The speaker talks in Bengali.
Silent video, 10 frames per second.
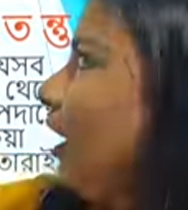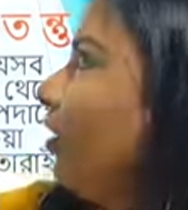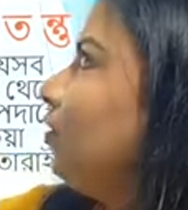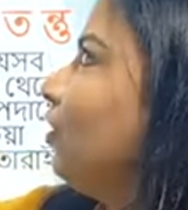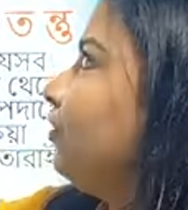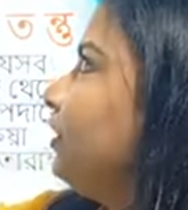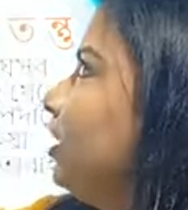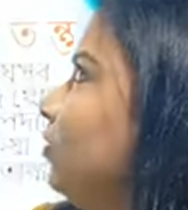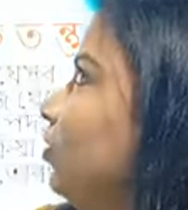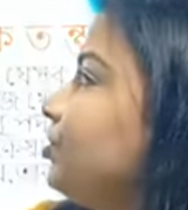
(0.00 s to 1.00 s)
কেন নন
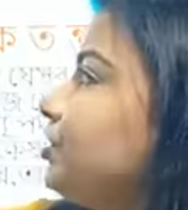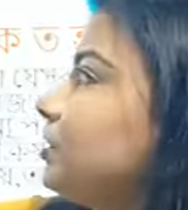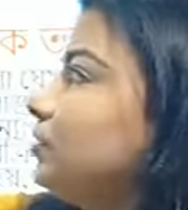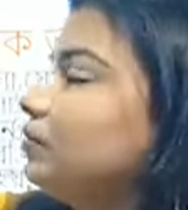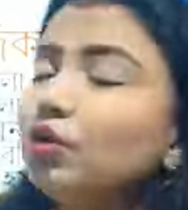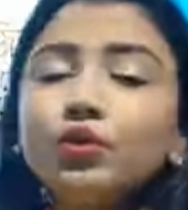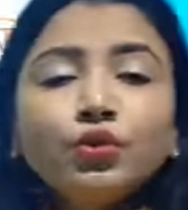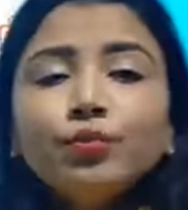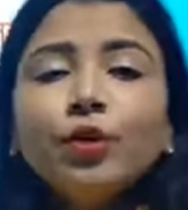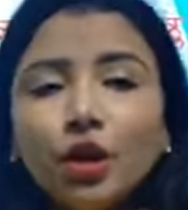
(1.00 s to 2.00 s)
সেলুলোজ তন্তু
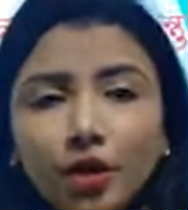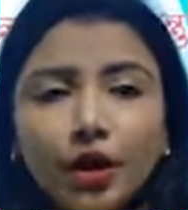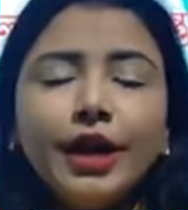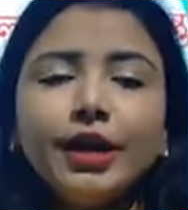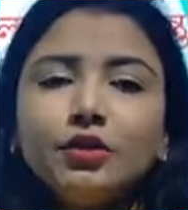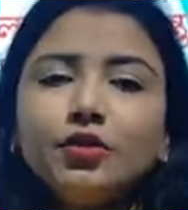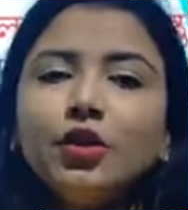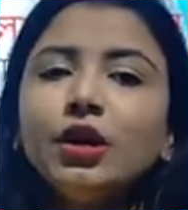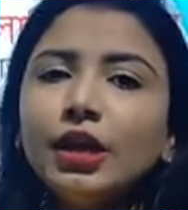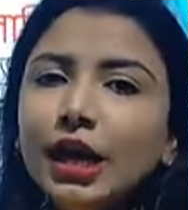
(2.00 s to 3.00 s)
বলা হয় এটা তো
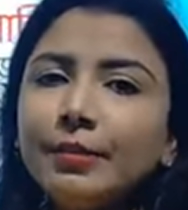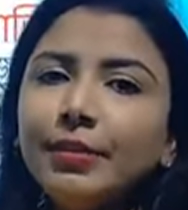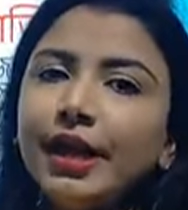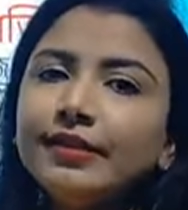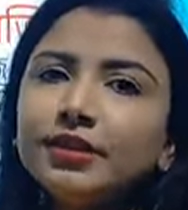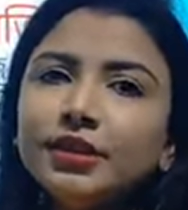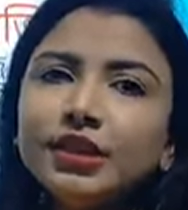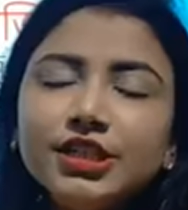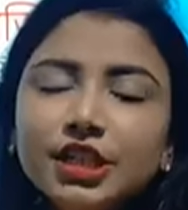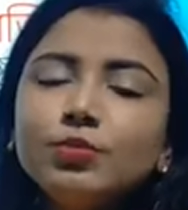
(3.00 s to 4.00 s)
আমরা এই অ্যান্সারটা
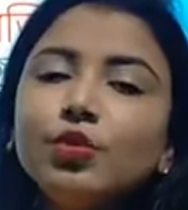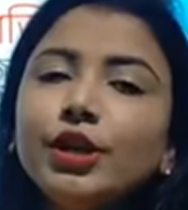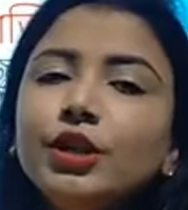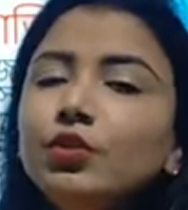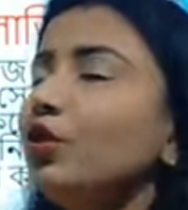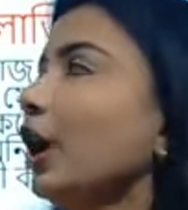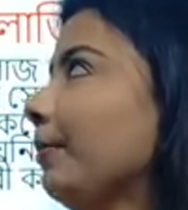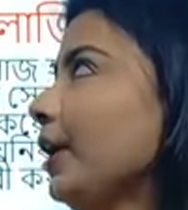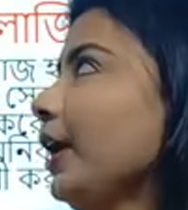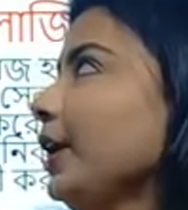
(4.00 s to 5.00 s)
শিখব কিন্তু
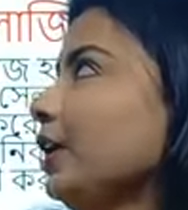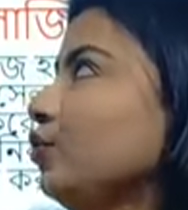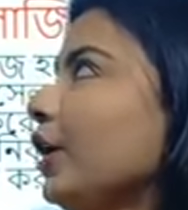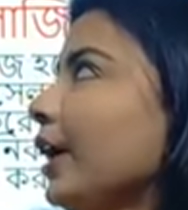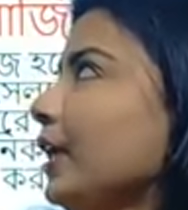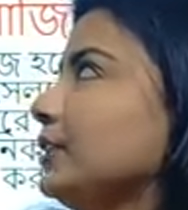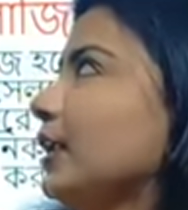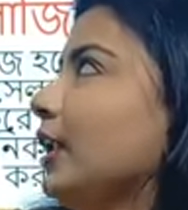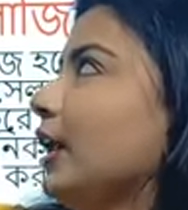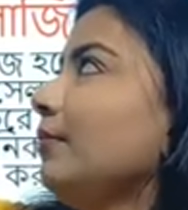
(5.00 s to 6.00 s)
আমরা একটু আগে
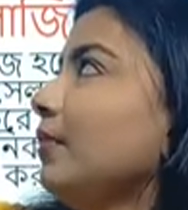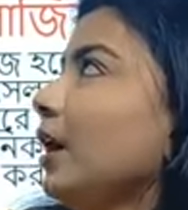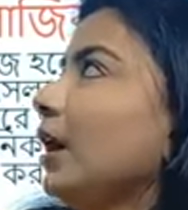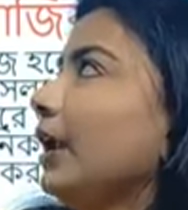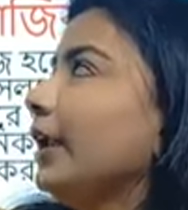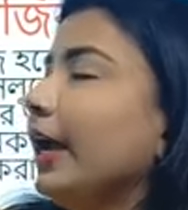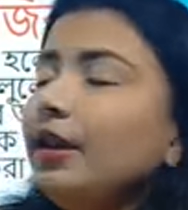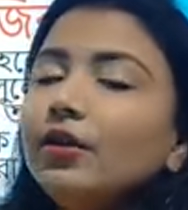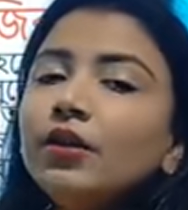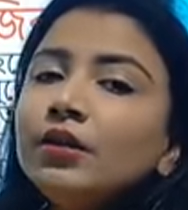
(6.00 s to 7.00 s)
জানলাম
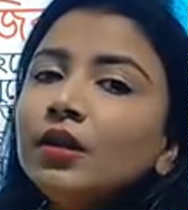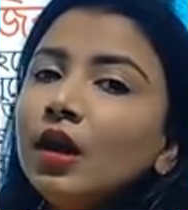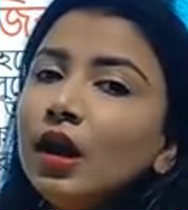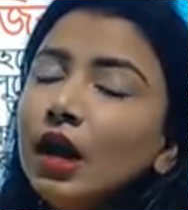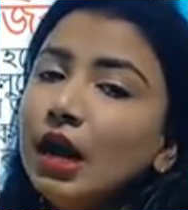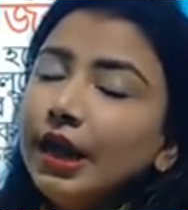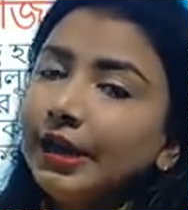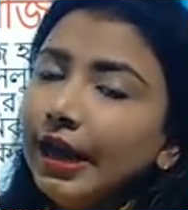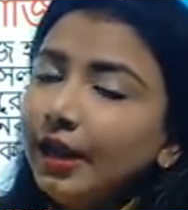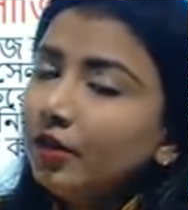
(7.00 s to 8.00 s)
নাইলন
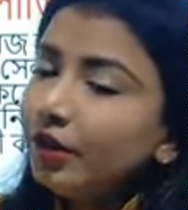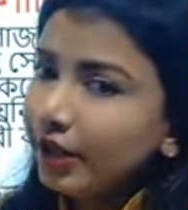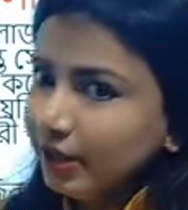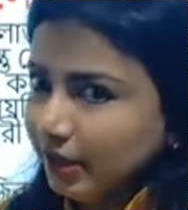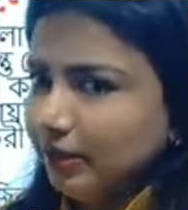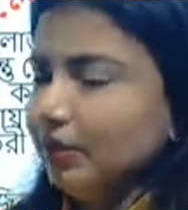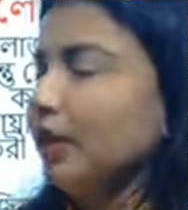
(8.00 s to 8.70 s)
নাইলনটা কি